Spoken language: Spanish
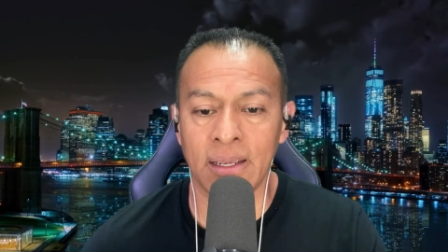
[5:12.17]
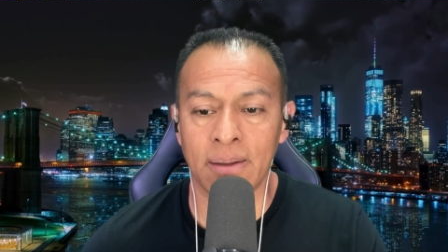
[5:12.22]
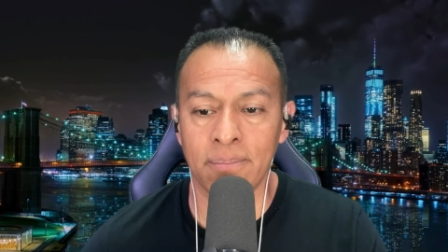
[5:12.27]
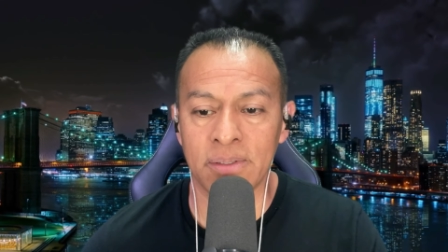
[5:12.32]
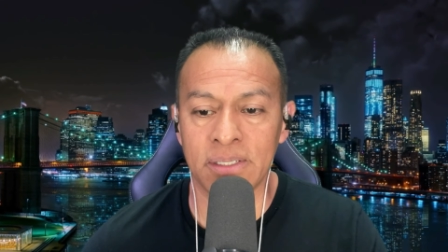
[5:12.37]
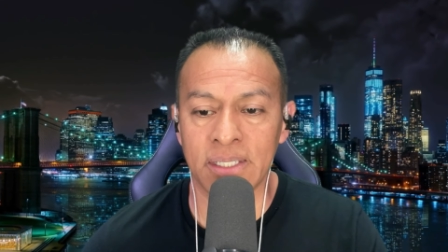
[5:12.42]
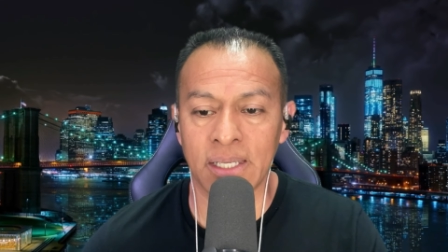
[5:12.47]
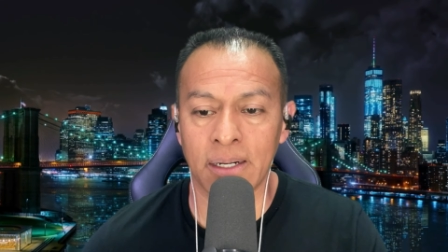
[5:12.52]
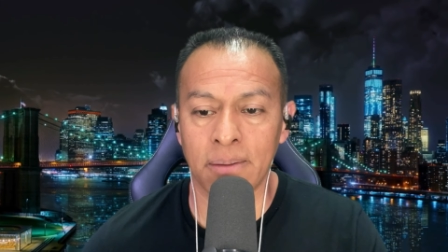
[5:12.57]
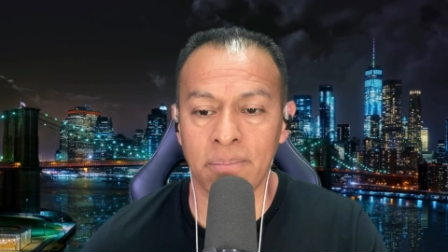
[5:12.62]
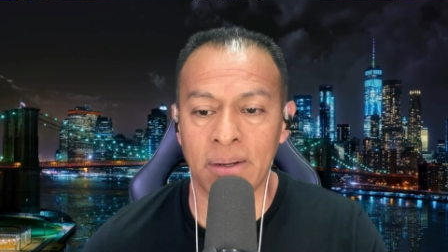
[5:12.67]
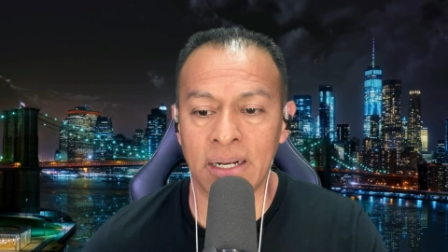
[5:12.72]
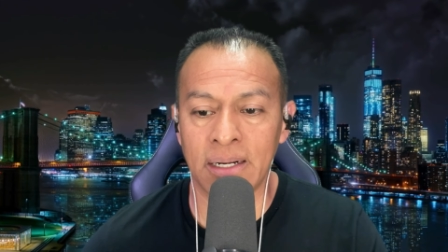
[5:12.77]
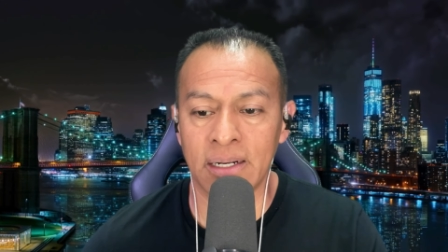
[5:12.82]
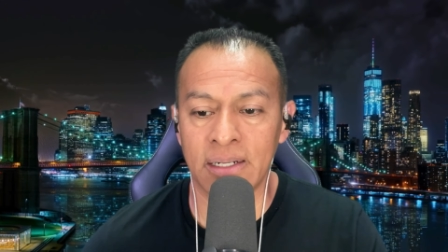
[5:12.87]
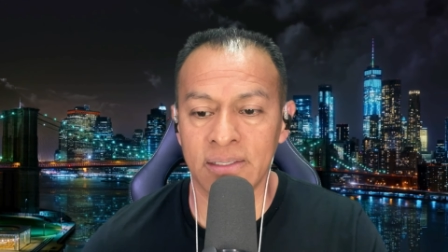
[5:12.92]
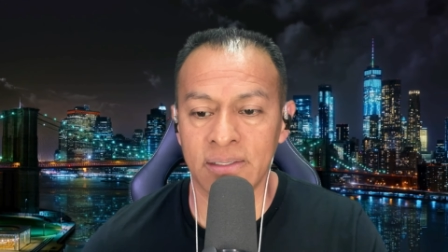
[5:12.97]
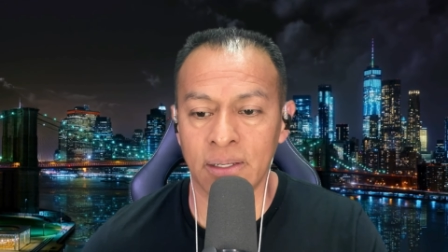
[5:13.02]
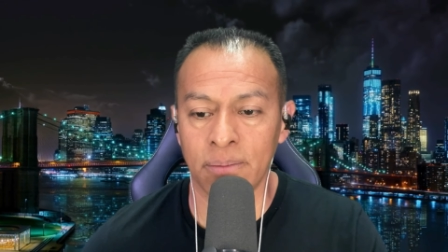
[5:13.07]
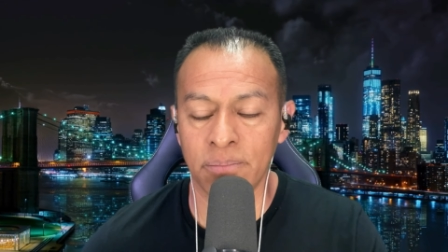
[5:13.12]
a mis
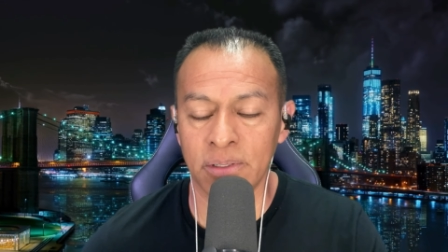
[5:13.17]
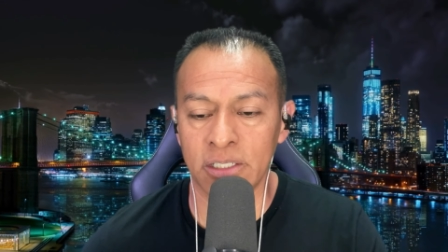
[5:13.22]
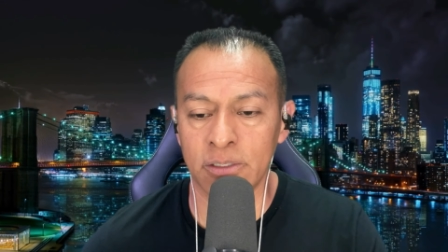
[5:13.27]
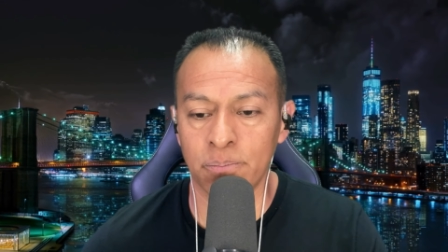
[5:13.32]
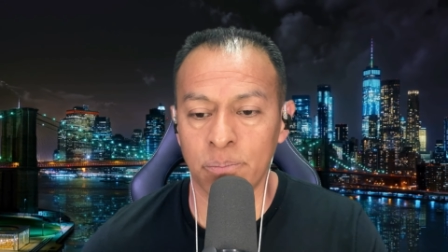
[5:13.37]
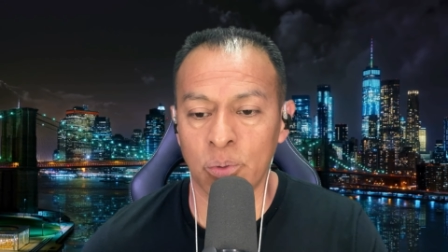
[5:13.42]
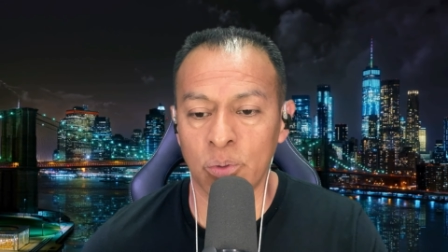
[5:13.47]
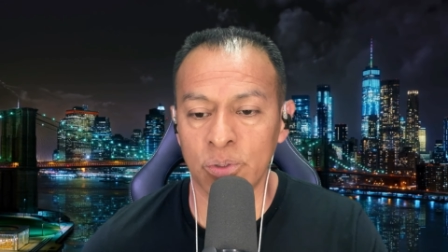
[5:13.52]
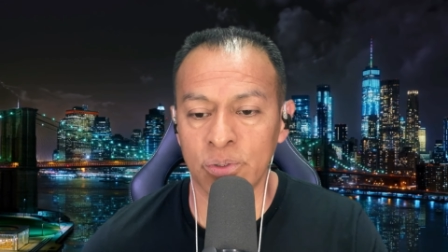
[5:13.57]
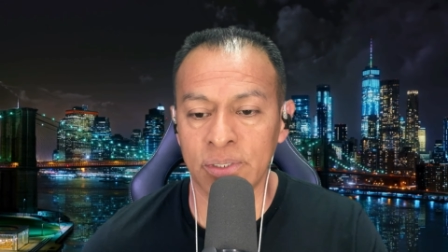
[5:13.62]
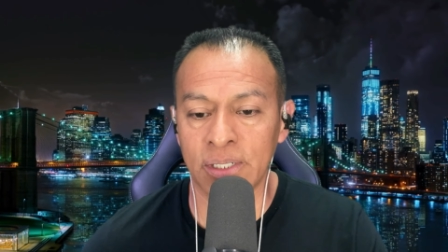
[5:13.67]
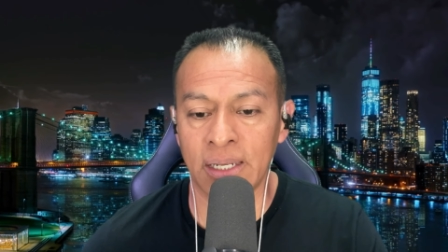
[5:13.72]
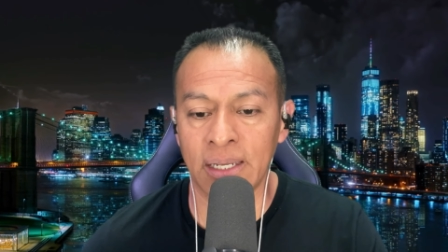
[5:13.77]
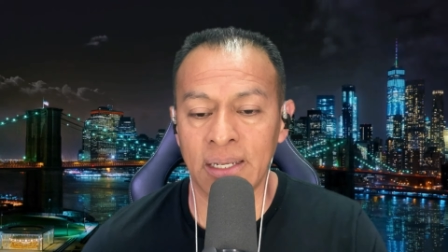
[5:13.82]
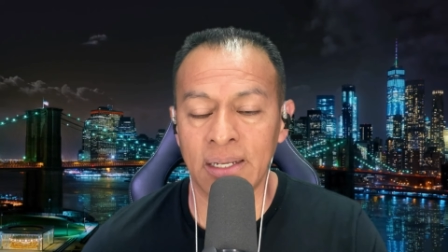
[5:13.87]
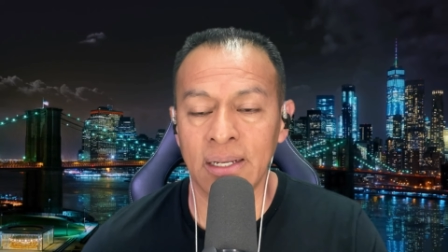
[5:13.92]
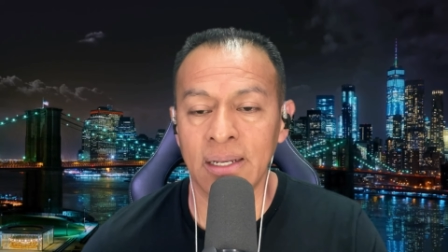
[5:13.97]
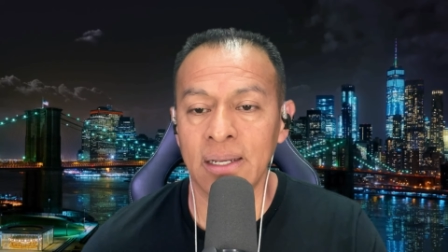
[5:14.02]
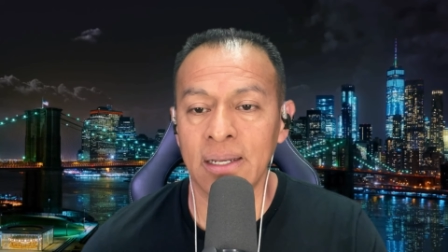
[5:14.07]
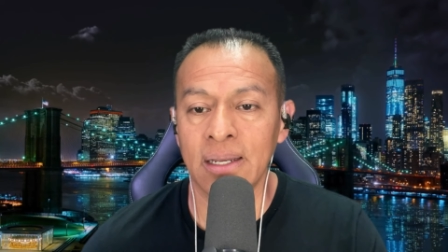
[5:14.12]
hermanas, a mi esposa,